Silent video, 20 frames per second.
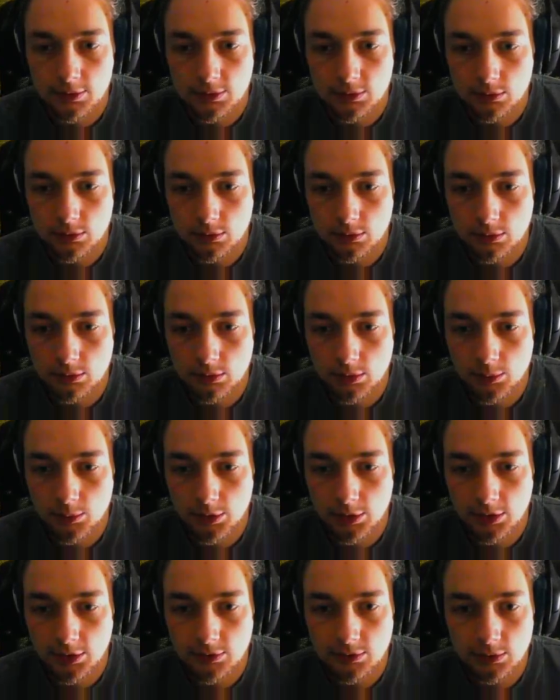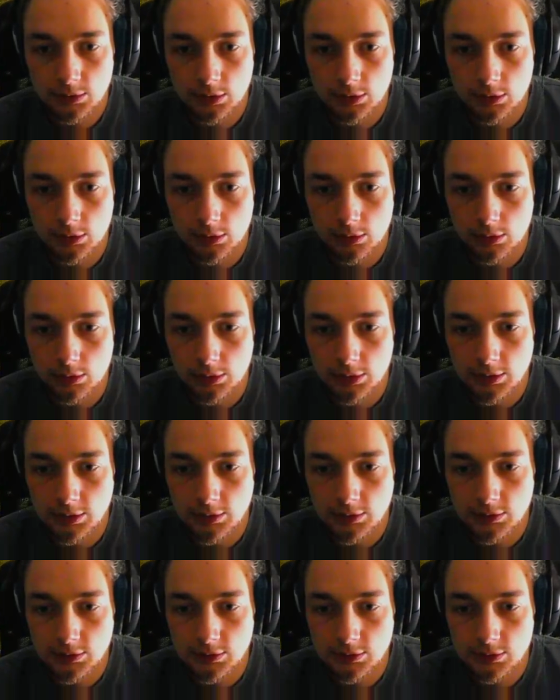So, haben wir das noch?
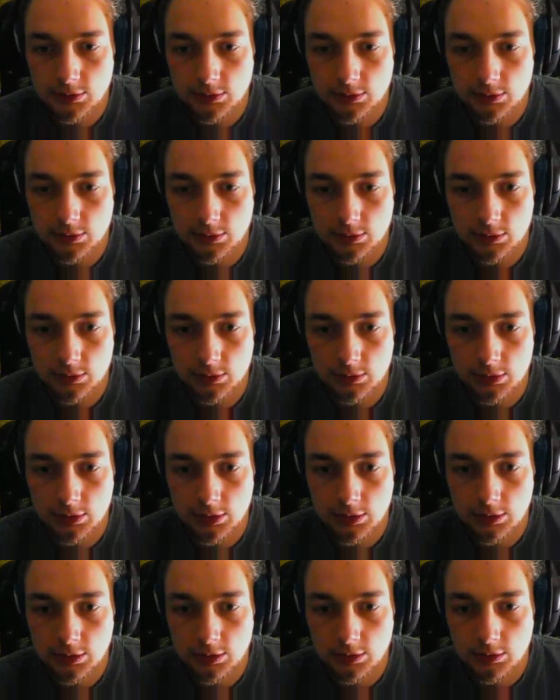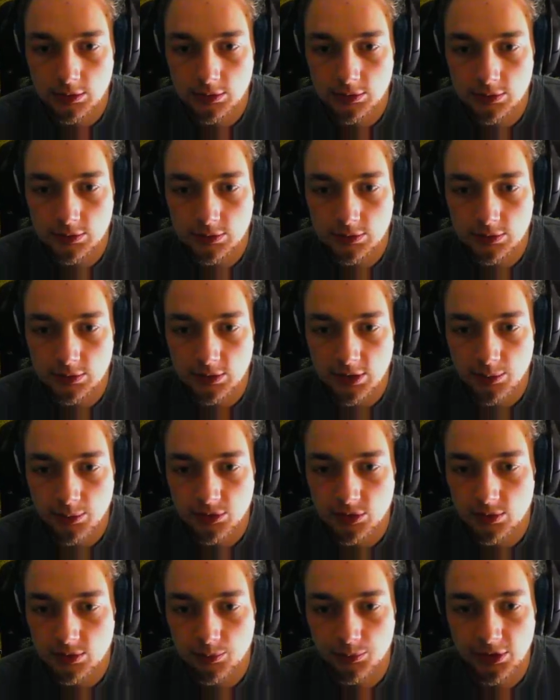Ist, ist... Ja, habe
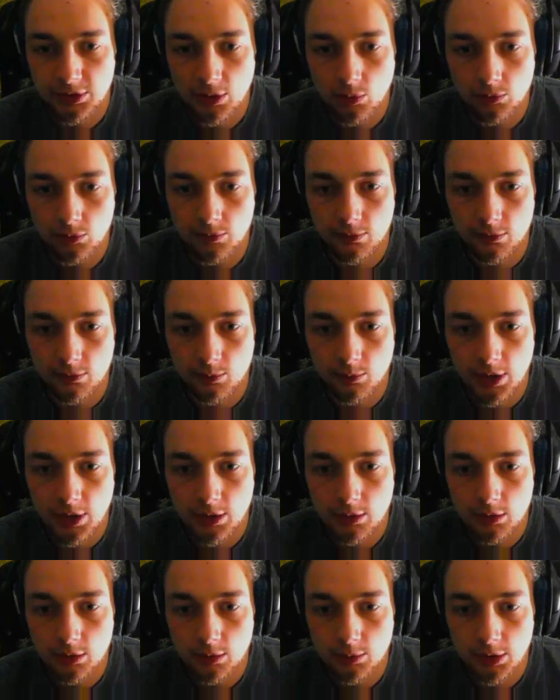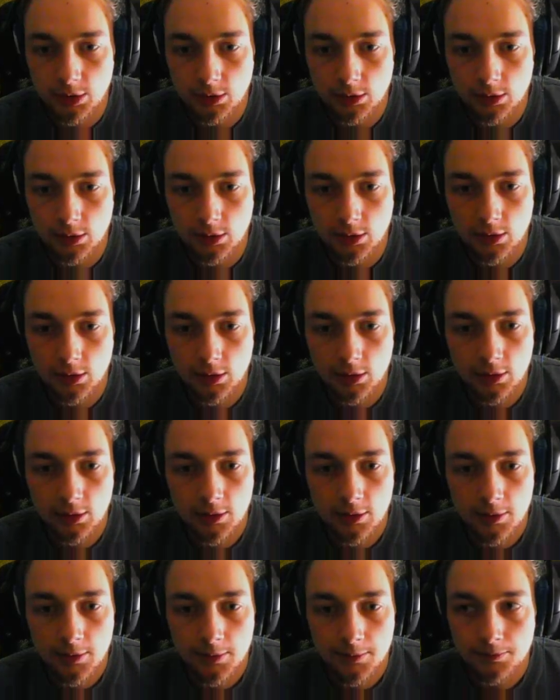ich das tausendsten Mal noch gemacht.
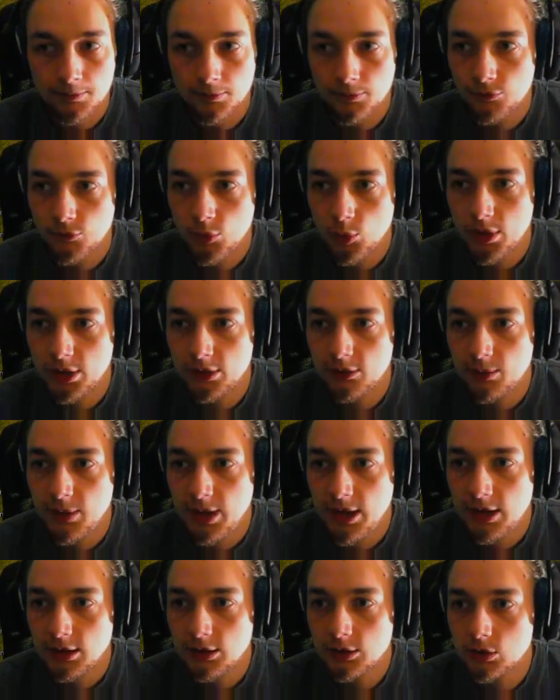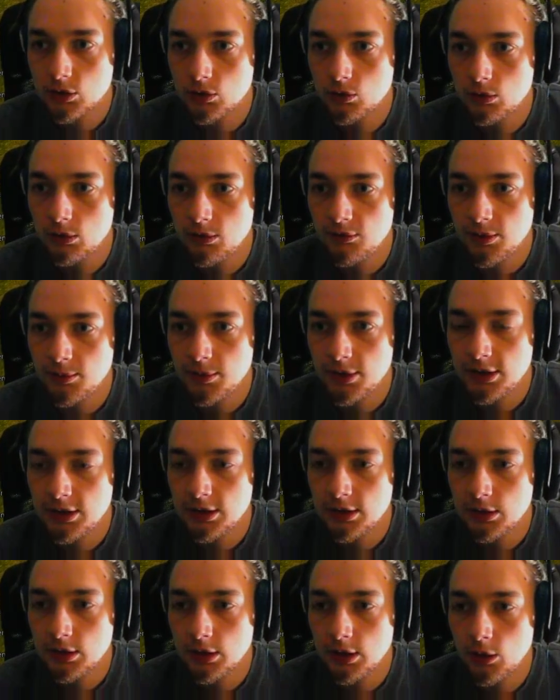Moment, es wäre eigentlich cool, wenn man
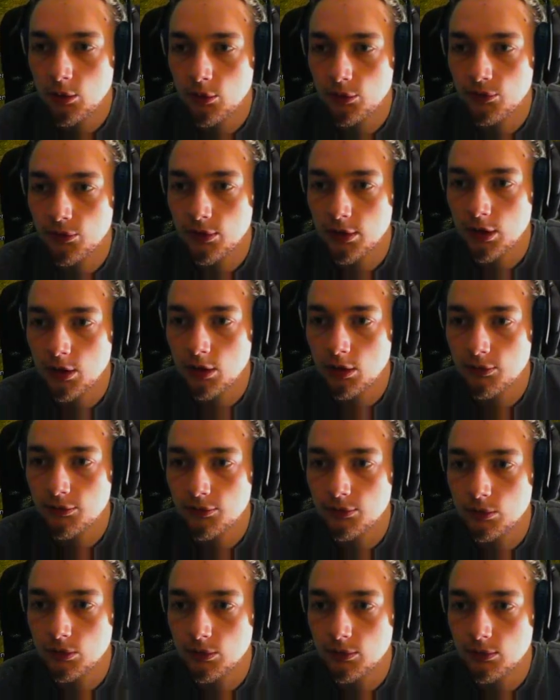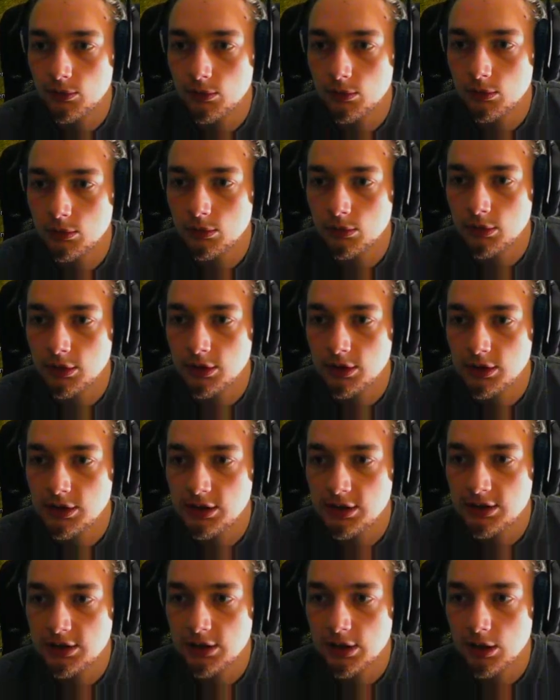hier Haus verkauft, Nutzung,
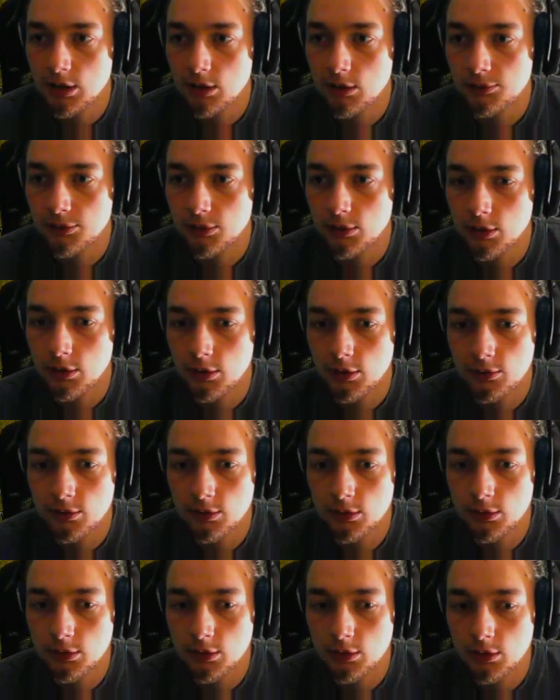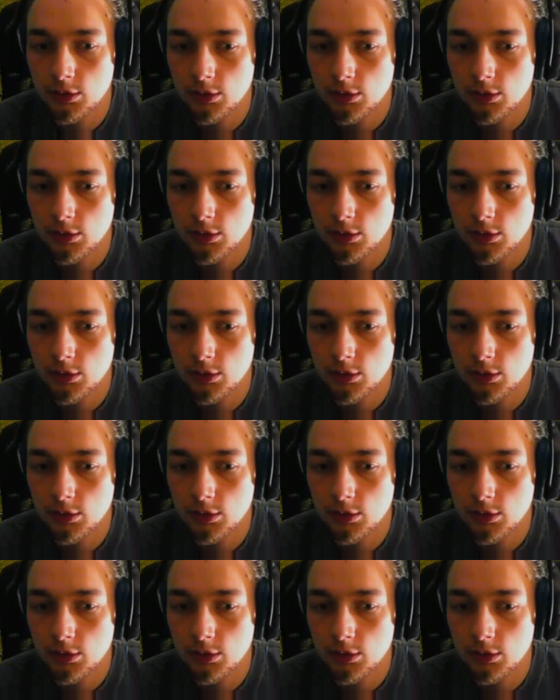nicht gekaufte Häuser.